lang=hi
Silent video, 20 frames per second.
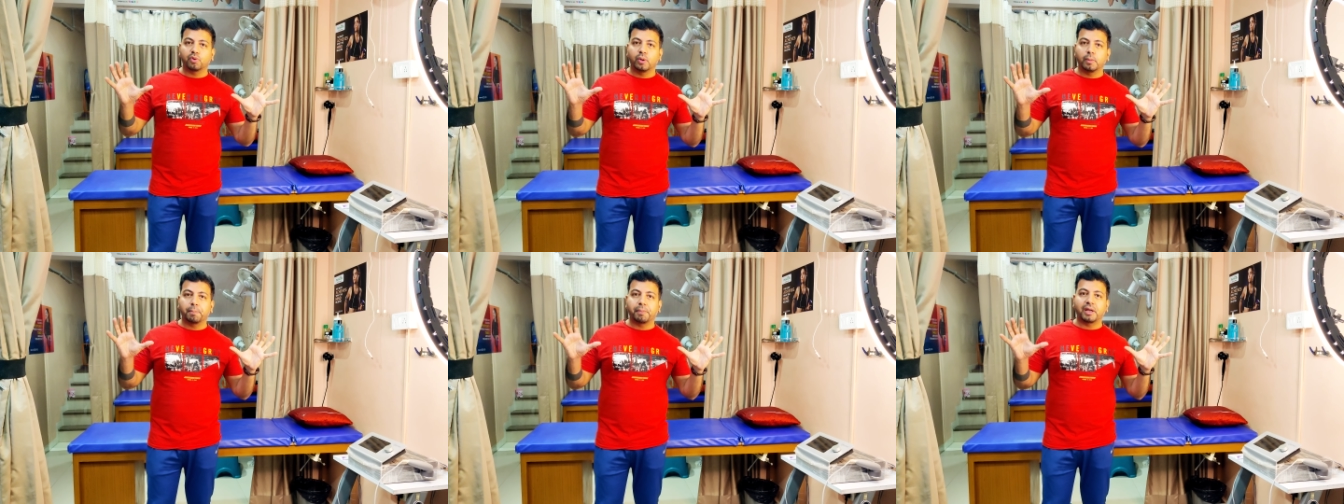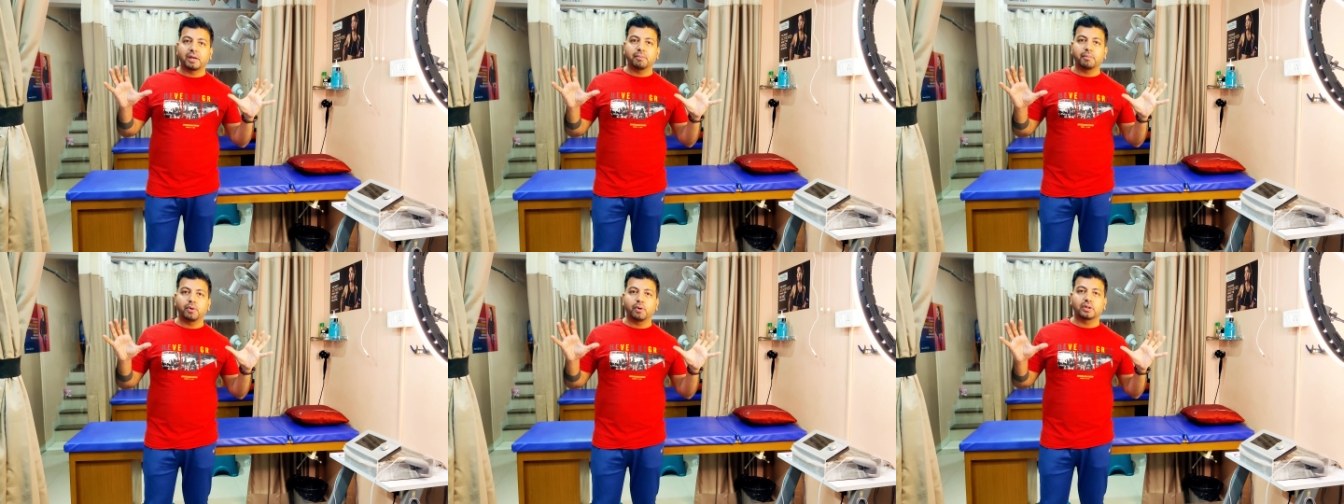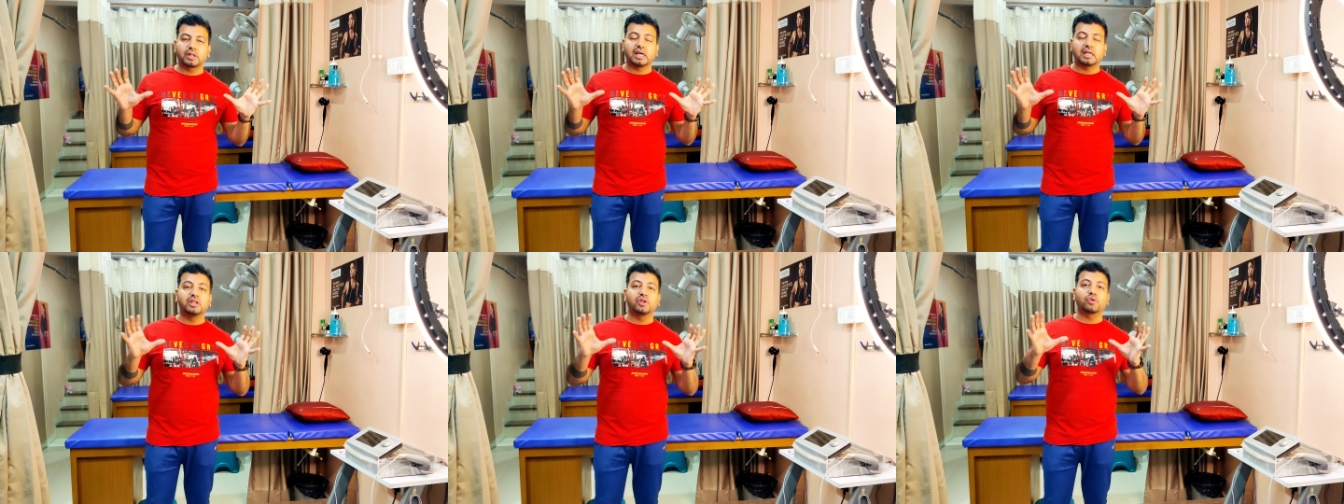सुनपन भी
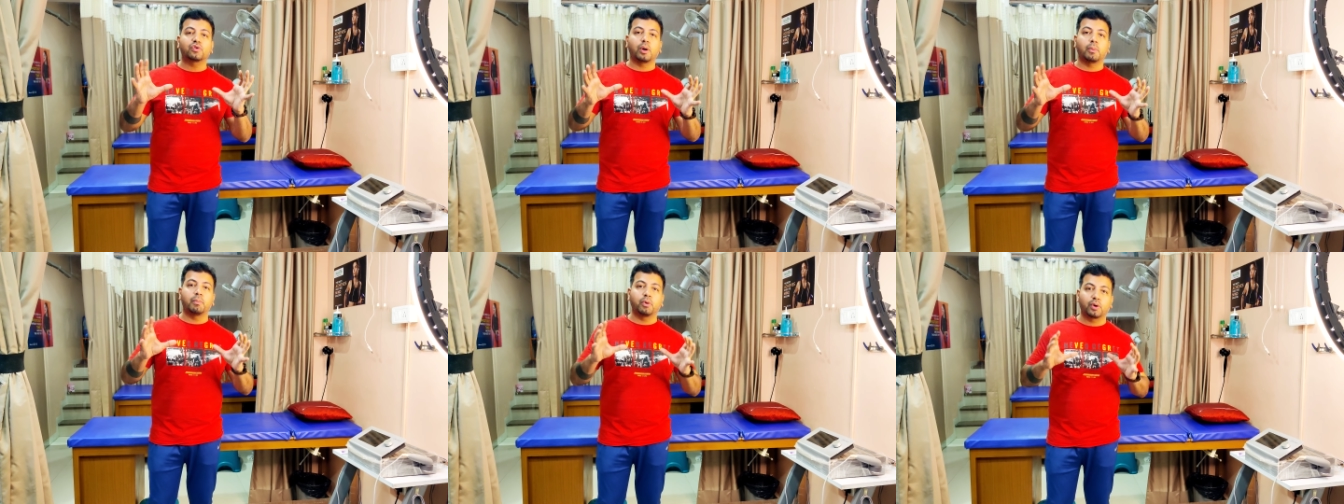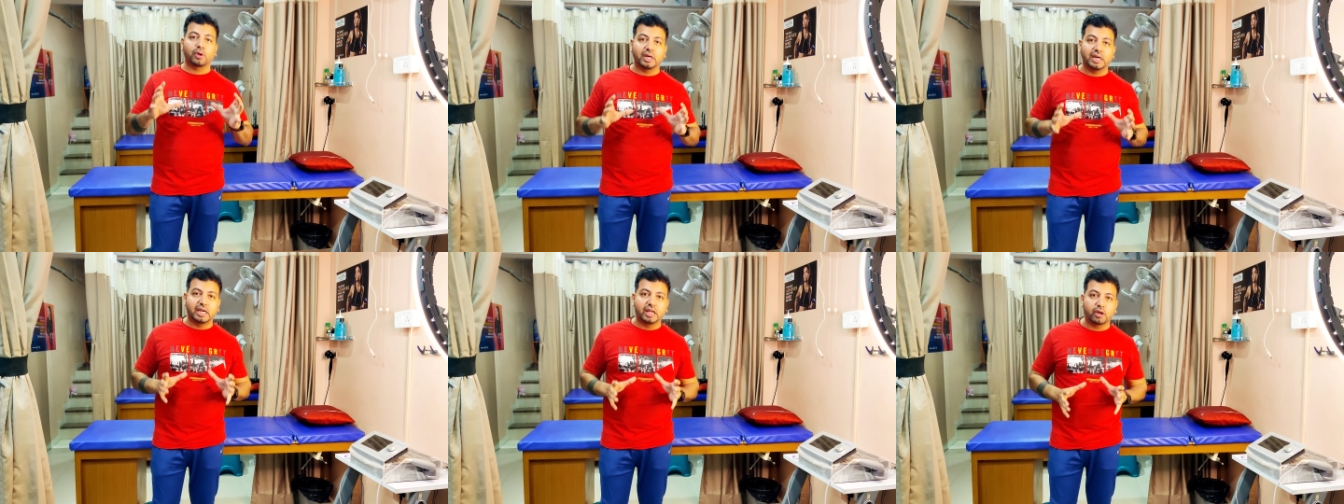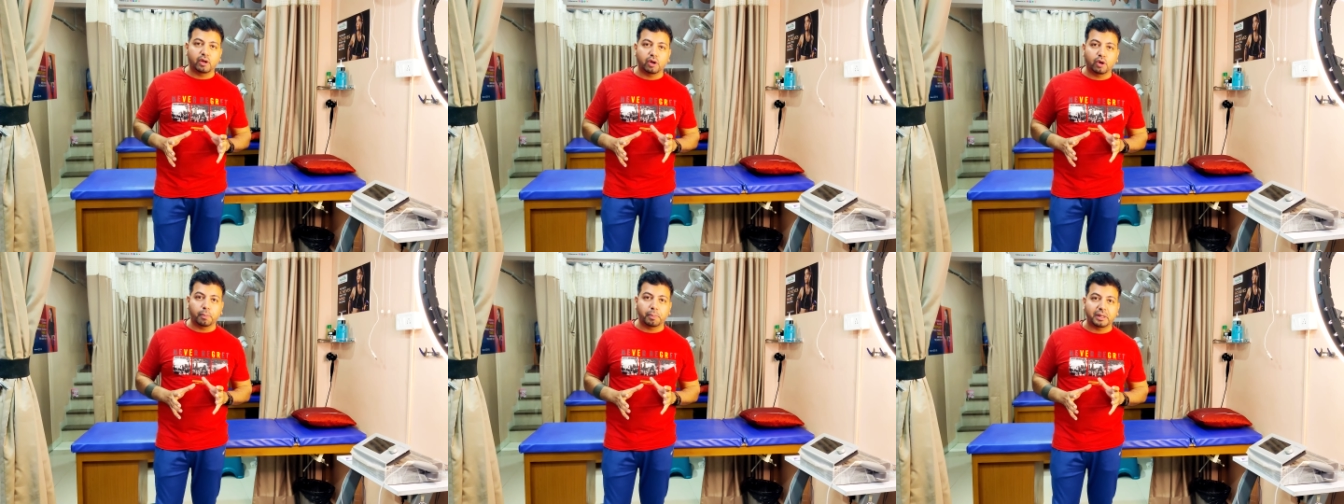होता है जिसको हम लोग
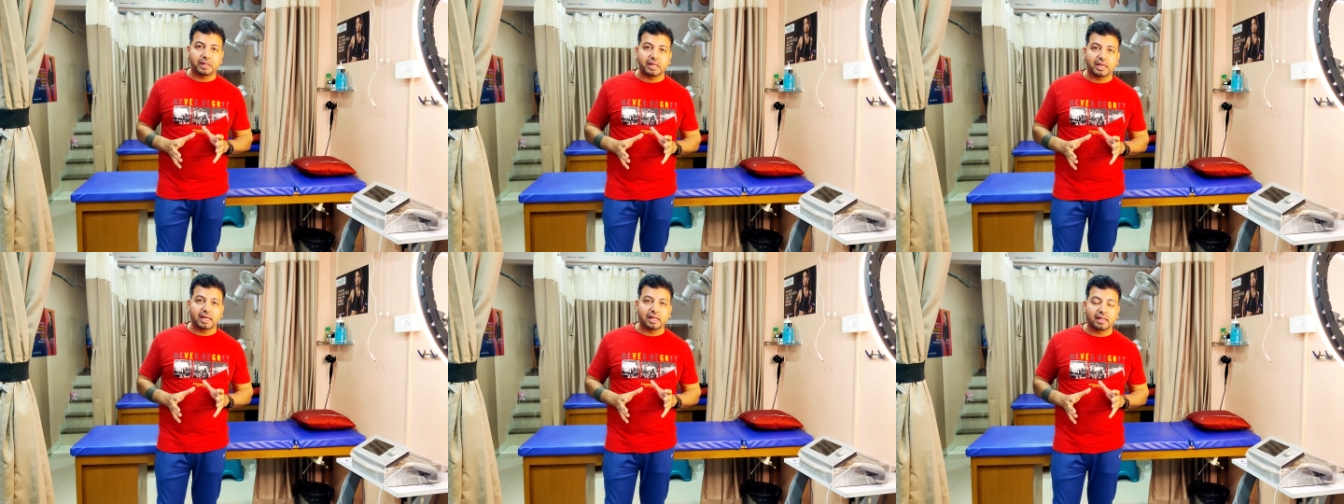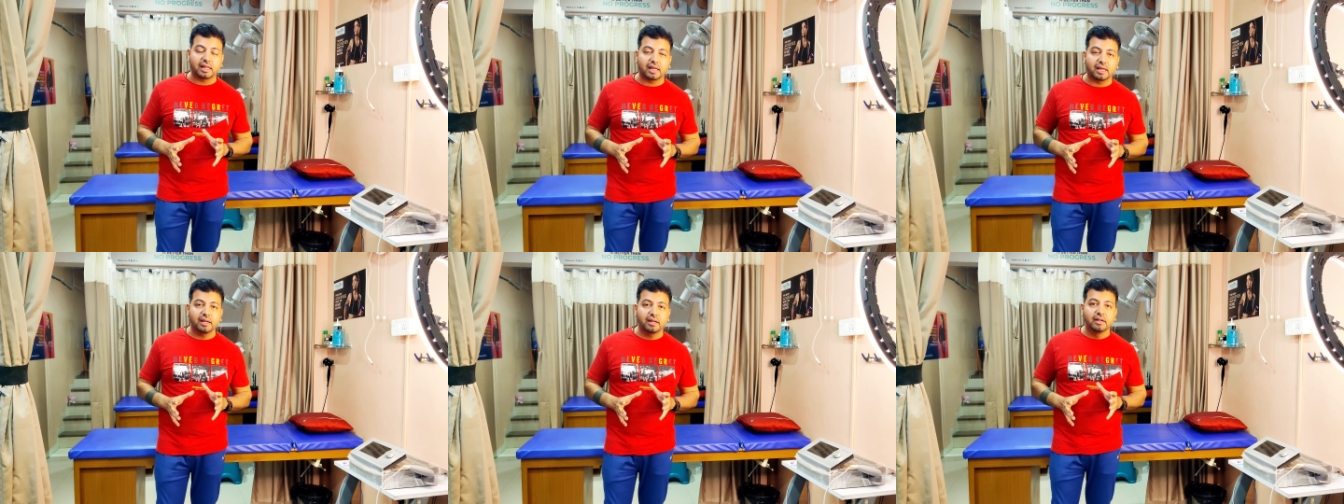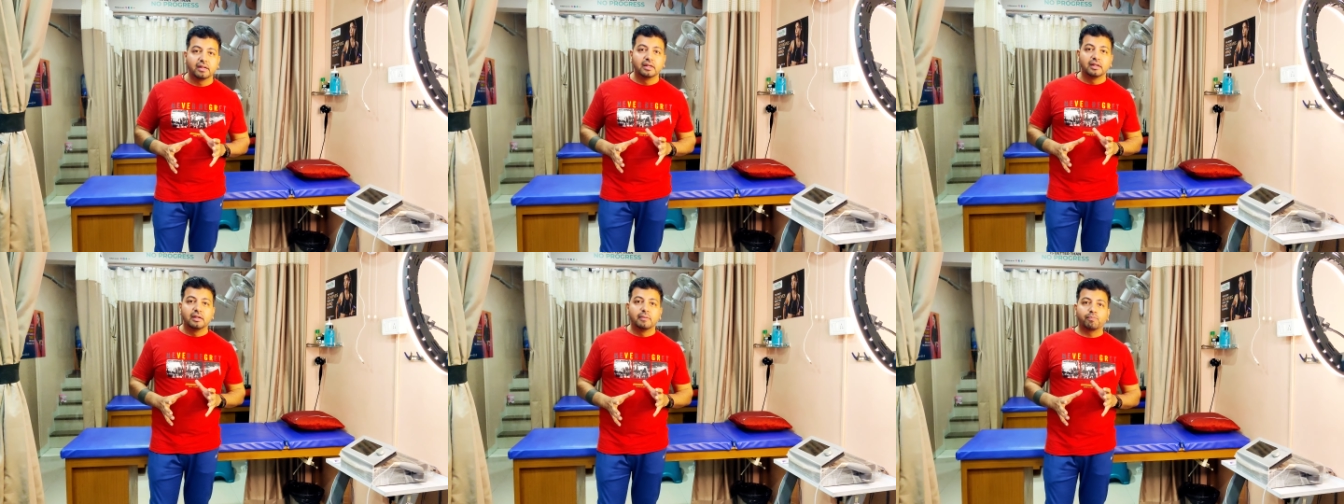रेडिकुलोपैथी कहते
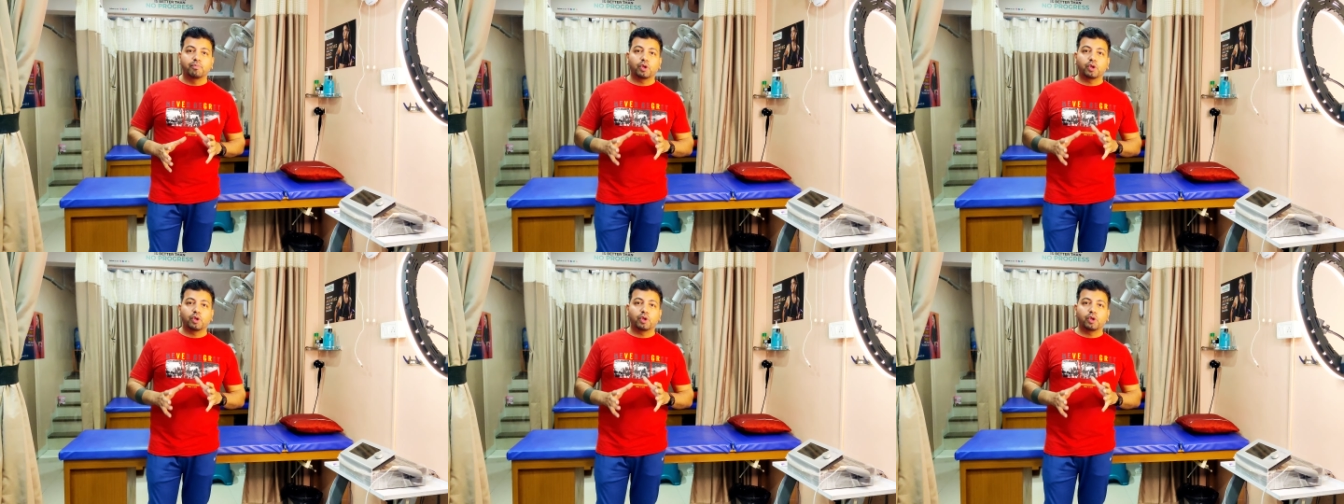हैं